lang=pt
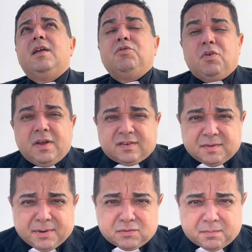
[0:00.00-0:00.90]
estou
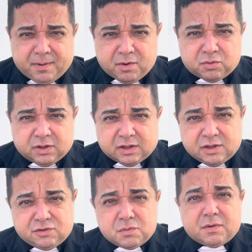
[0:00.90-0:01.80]
recebendo uma pergunta
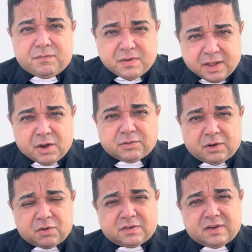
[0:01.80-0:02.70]
aqui de uma fiel da
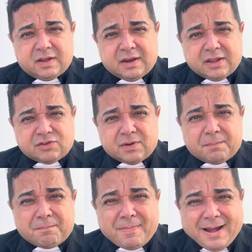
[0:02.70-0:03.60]
nossa igreja.
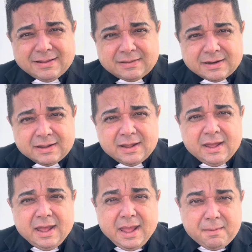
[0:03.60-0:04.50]
Padre,
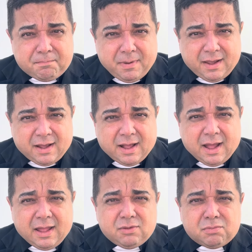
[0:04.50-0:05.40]
é
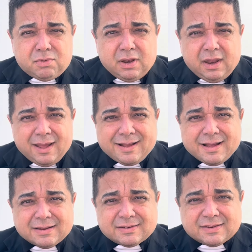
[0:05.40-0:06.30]
pecado mulher
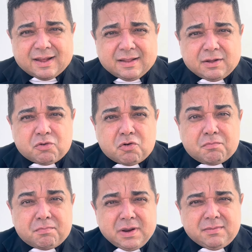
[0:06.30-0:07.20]
casada
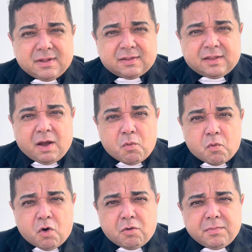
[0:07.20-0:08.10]
cumprimentar
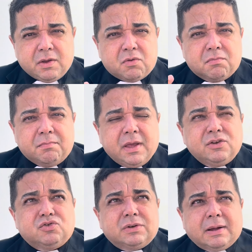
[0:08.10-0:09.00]
um homem com um
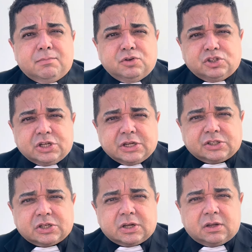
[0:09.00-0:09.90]
beijo na
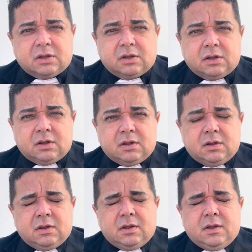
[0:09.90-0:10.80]
bochecha?
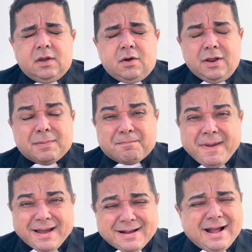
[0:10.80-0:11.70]
Olha,
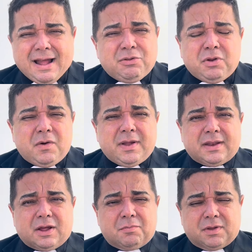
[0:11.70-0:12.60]
pecado não é
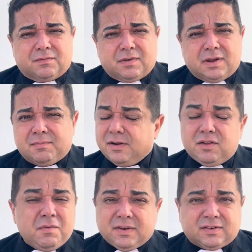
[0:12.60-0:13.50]
não, minha filha, mas
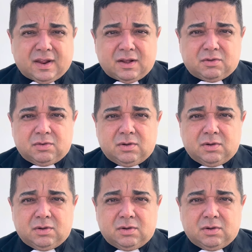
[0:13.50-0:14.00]
não é certo.